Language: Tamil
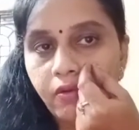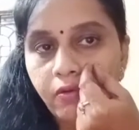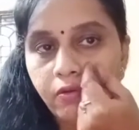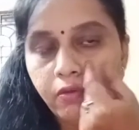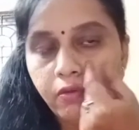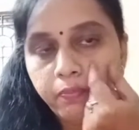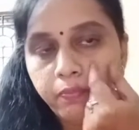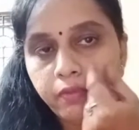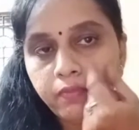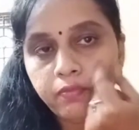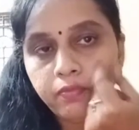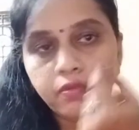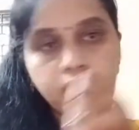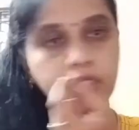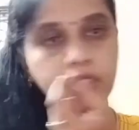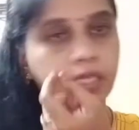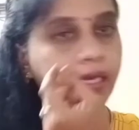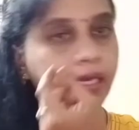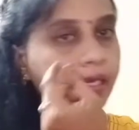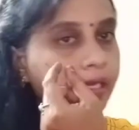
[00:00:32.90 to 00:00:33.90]
ஓப்பன்
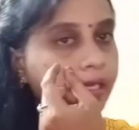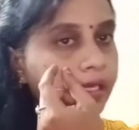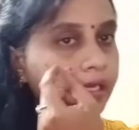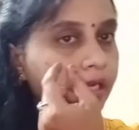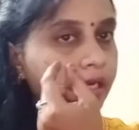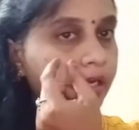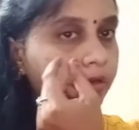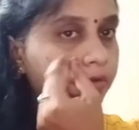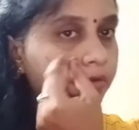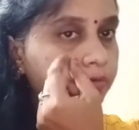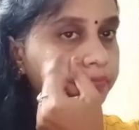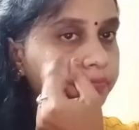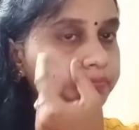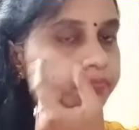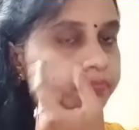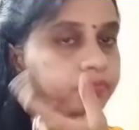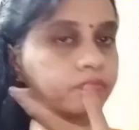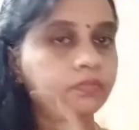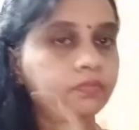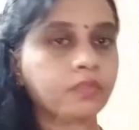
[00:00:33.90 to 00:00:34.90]
போல்ஸ் நிறையா இருக்கும்
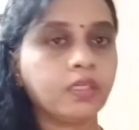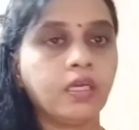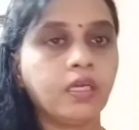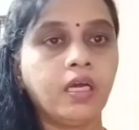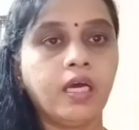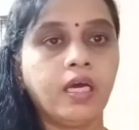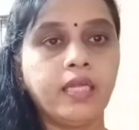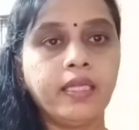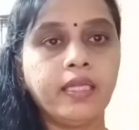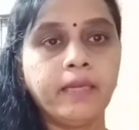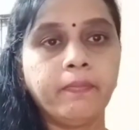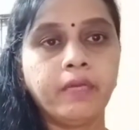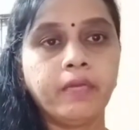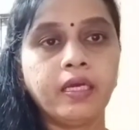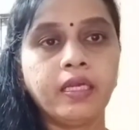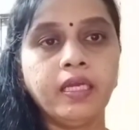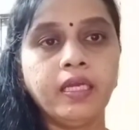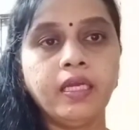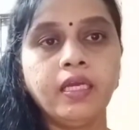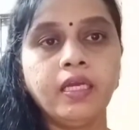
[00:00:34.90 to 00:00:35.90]
அதே
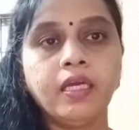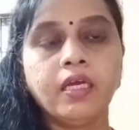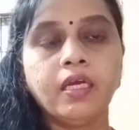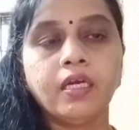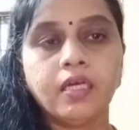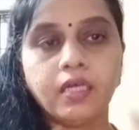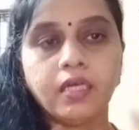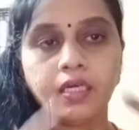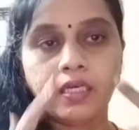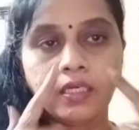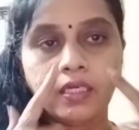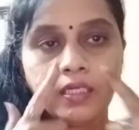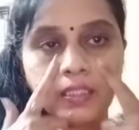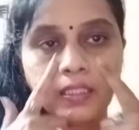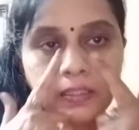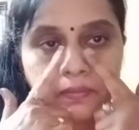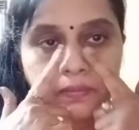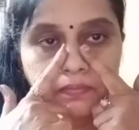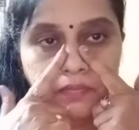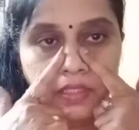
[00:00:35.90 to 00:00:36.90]
மாதிரி
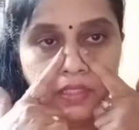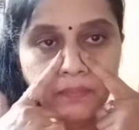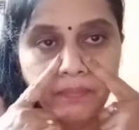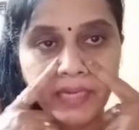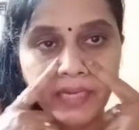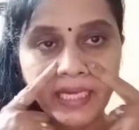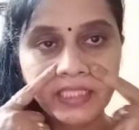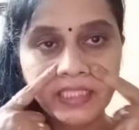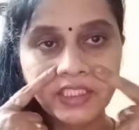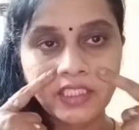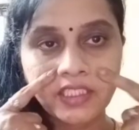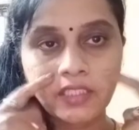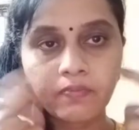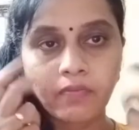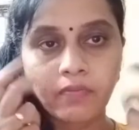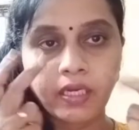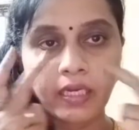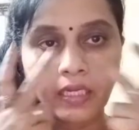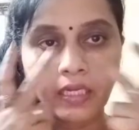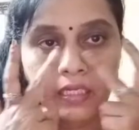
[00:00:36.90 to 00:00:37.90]
பேச்சஸ்
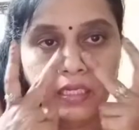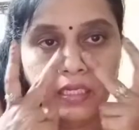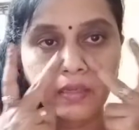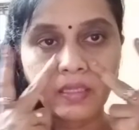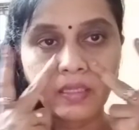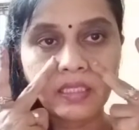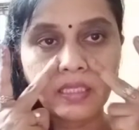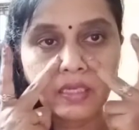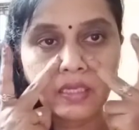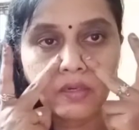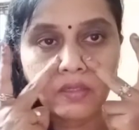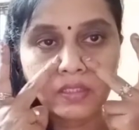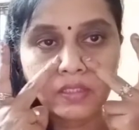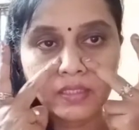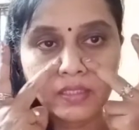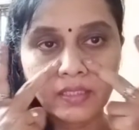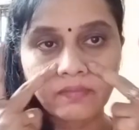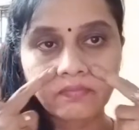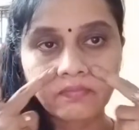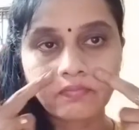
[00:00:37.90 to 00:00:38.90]
மாதிரி இந்த
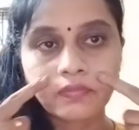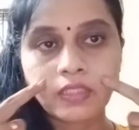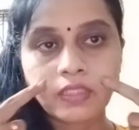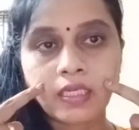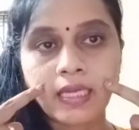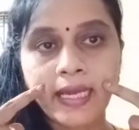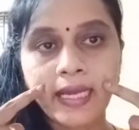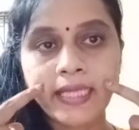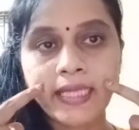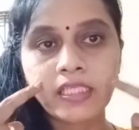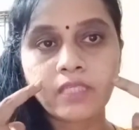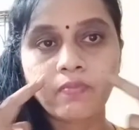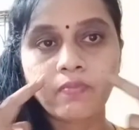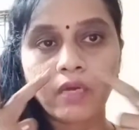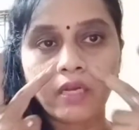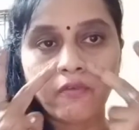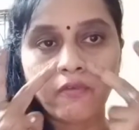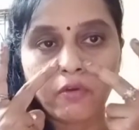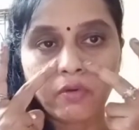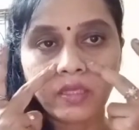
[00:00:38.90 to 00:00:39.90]
லைன்ஸ்
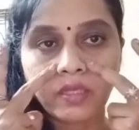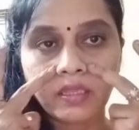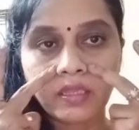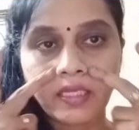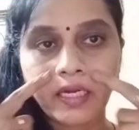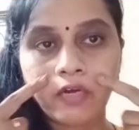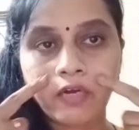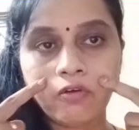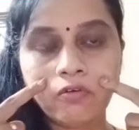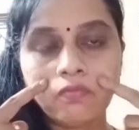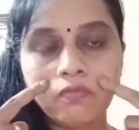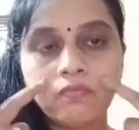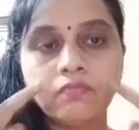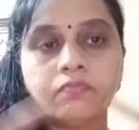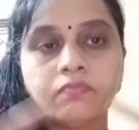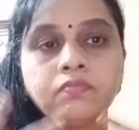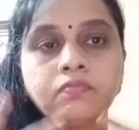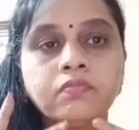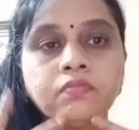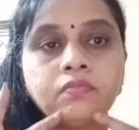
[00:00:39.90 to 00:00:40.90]
மாதிரி வரும் இந்த இடம்
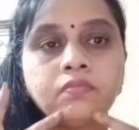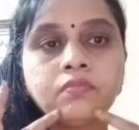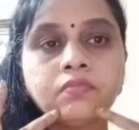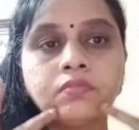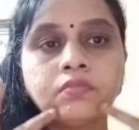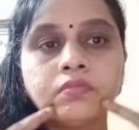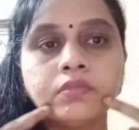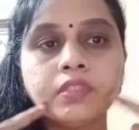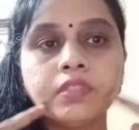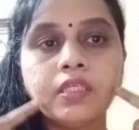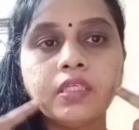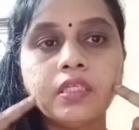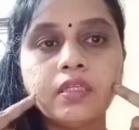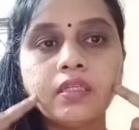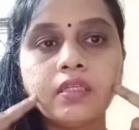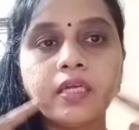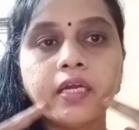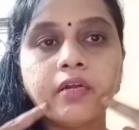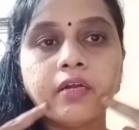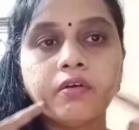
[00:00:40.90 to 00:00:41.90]

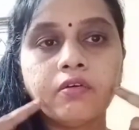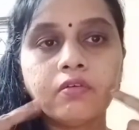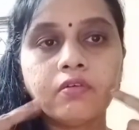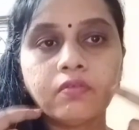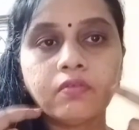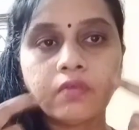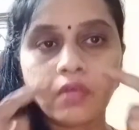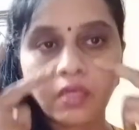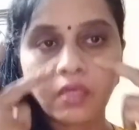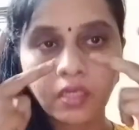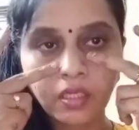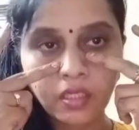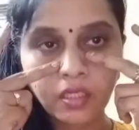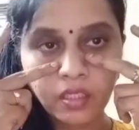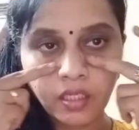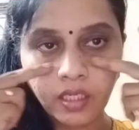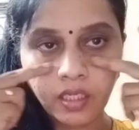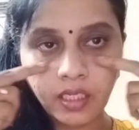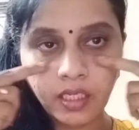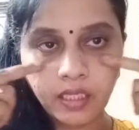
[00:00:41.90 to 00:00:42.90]
இந்த இடம்
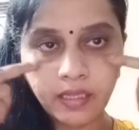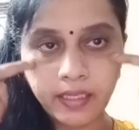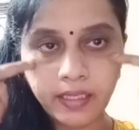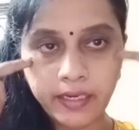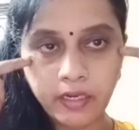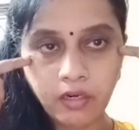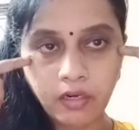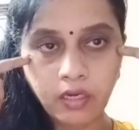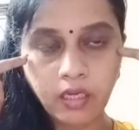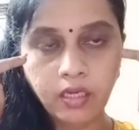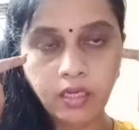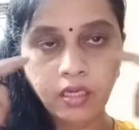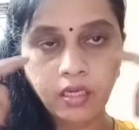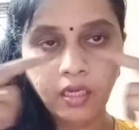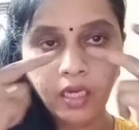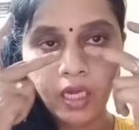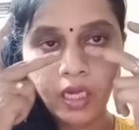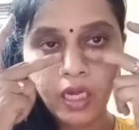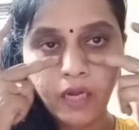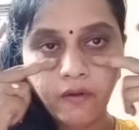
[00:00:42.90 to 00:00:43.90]
இந்த இடம்லாம்
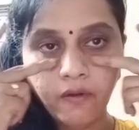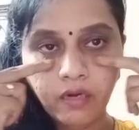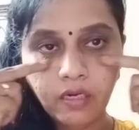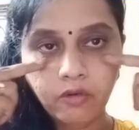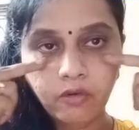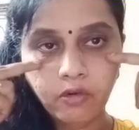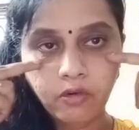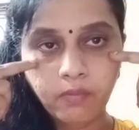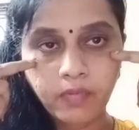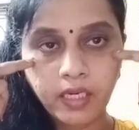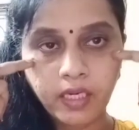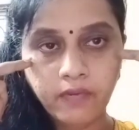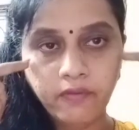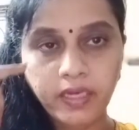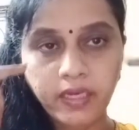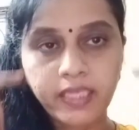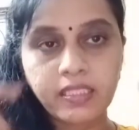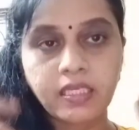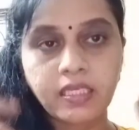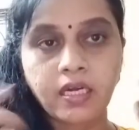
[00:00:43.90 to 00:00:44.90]
அவங்களுக்கு ஒரு மாதிரி
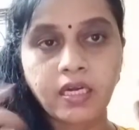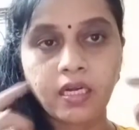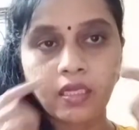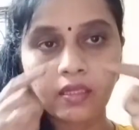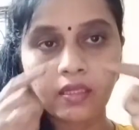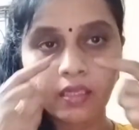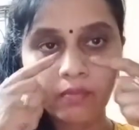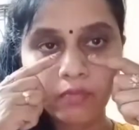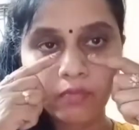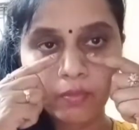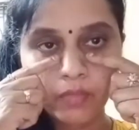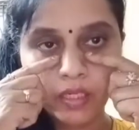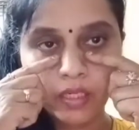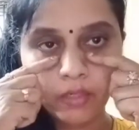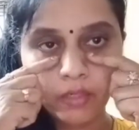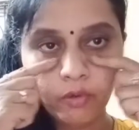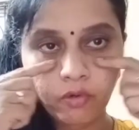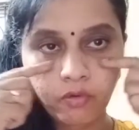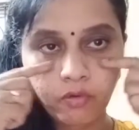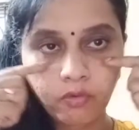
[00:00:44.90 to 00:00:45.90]
வயசான தன்மை
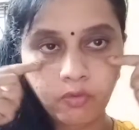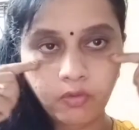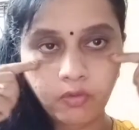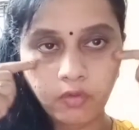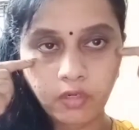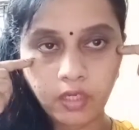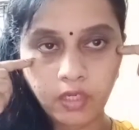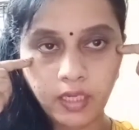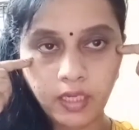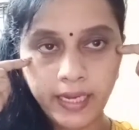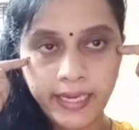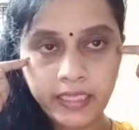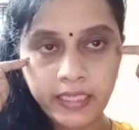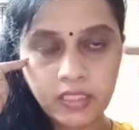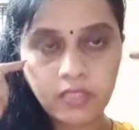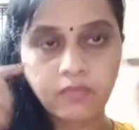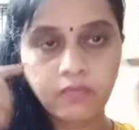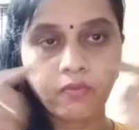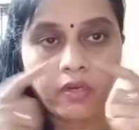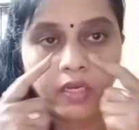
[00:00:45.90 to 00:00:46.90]
மாதிரி ஒரு ஒரு
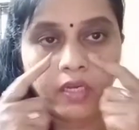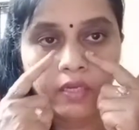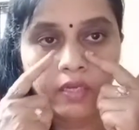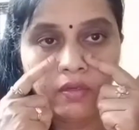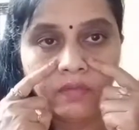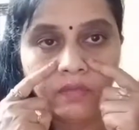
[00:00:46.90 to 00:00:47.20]
லைன்ஸ் மாதிரி